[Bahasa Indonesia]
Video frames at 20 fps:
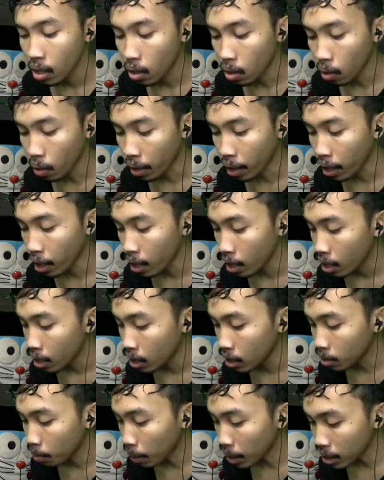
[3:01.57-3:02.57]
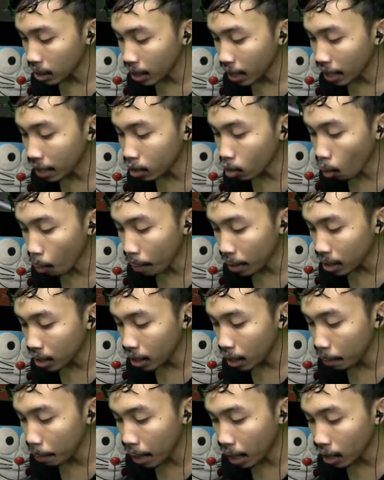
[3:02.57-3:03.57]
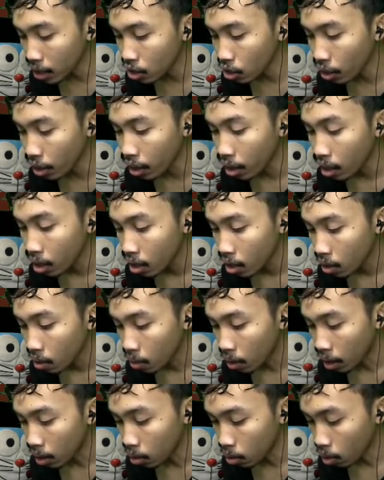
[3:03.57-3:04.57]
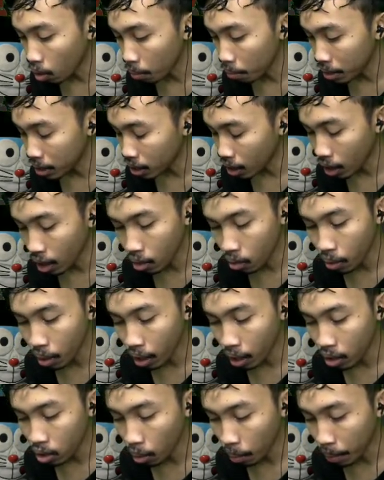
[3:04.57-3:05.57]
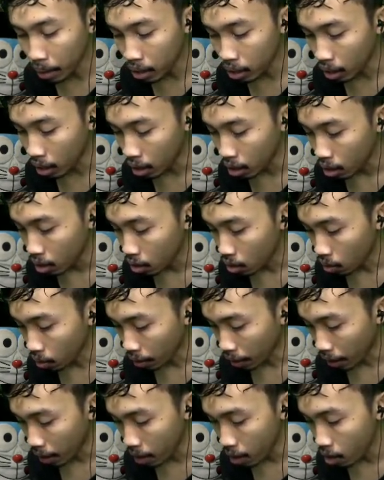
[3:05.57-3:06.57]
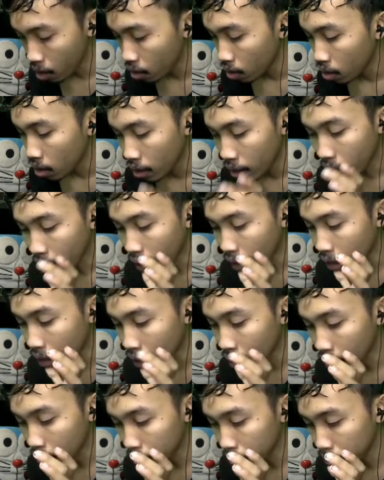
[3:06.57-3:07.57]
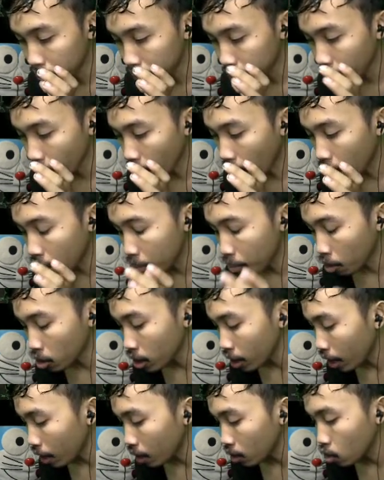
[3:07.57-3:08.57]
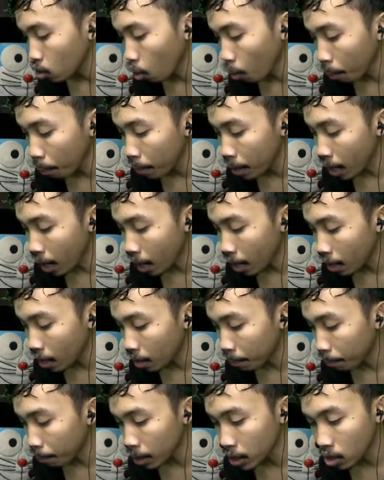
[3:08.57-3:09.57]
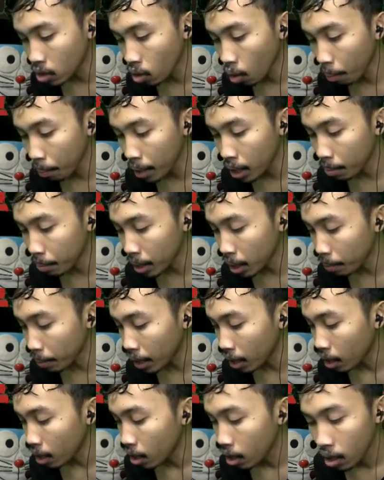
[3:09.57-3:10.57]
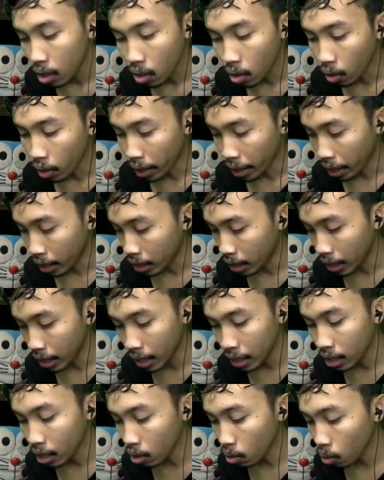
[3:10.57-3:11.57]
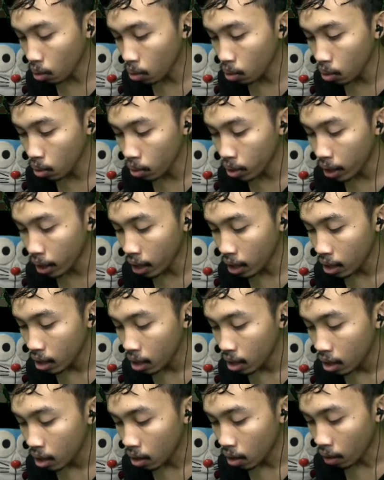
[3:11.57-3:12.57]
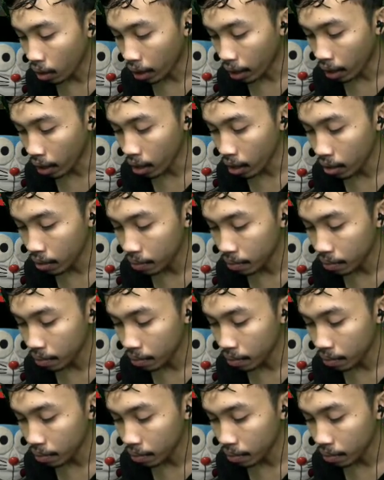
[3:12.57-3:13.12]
Oke, di sebelah sini ada tomat gede banget, coy. Waduh, kok bisa gitu ya tomatnya? Oke. Nah kita mm, di bawah sini ada zombie, ada empat zombie teman-teman. Oke, jadi kita turun dulu ya. Oke.